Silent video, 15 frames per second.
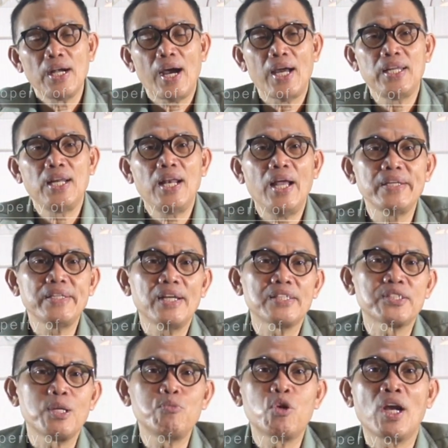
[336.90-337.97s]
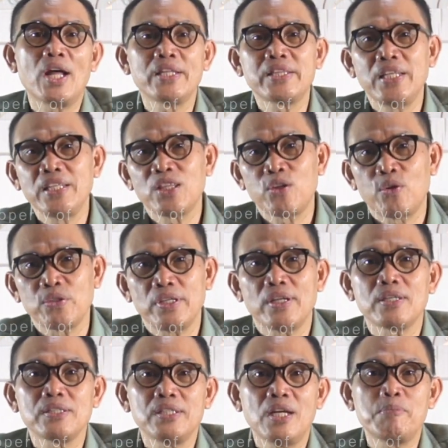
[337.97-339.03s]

Ahli lain adalah Samuel Huntington ya,